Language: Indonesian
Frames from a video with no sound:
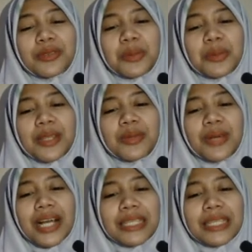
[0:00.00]
untuk
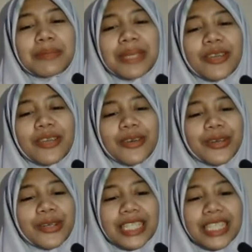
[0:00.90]
membantu ahli
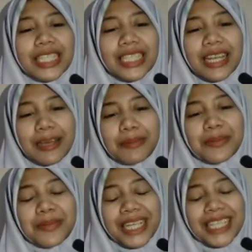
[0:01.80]
meteorologi dalam
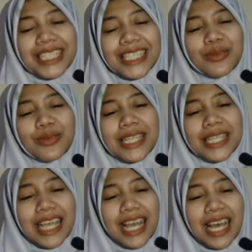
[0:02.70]
memprediksi
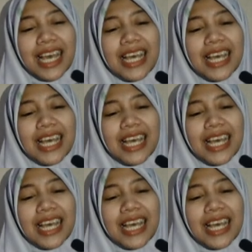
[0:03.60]
cuaca.